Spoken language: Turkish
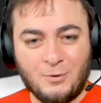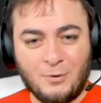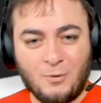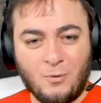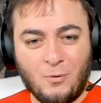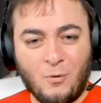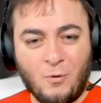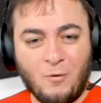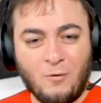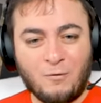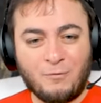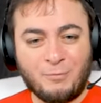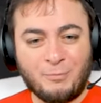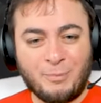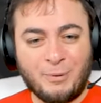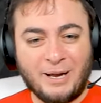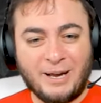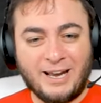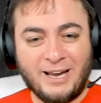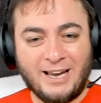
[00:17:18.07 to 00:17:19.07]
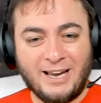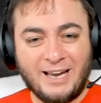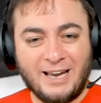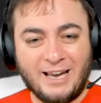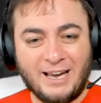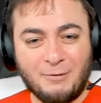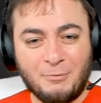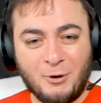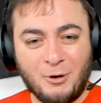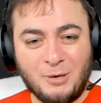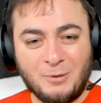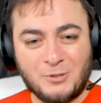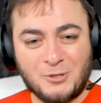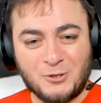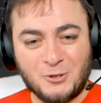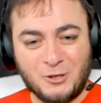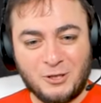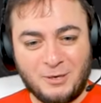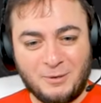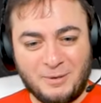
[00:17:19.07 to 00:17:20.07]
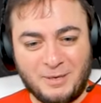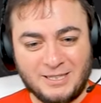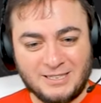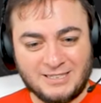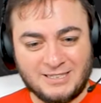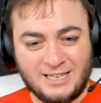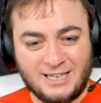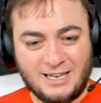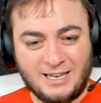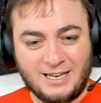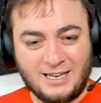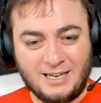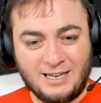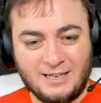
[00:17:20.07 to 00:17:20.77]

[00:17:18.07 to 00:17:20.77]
Of be böyle bir şey olamaz ya.